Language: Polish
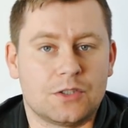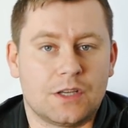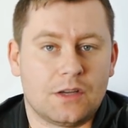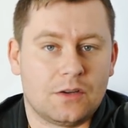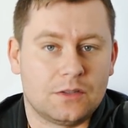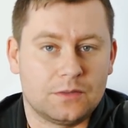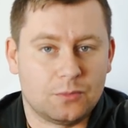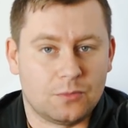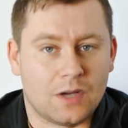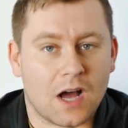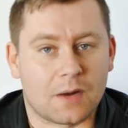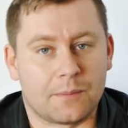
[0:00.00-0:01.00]
że e, był
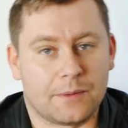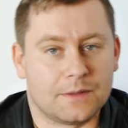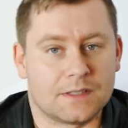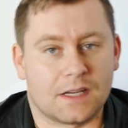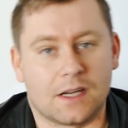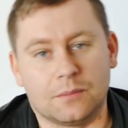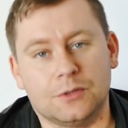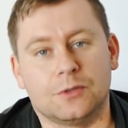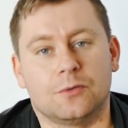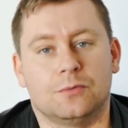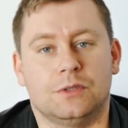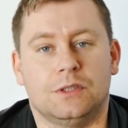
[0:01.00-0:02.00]
garb za
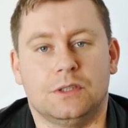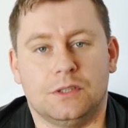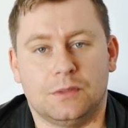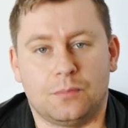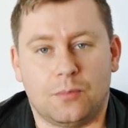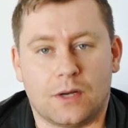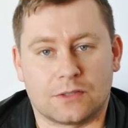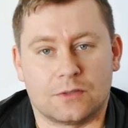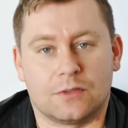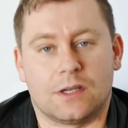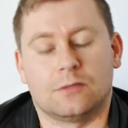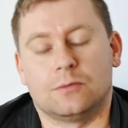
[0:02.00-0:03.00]
kabiną i, i
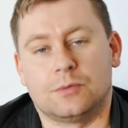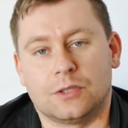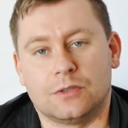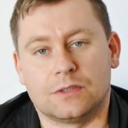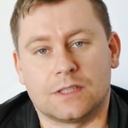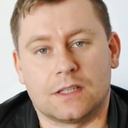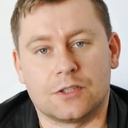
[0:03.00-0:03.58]
płasko kadłub przed do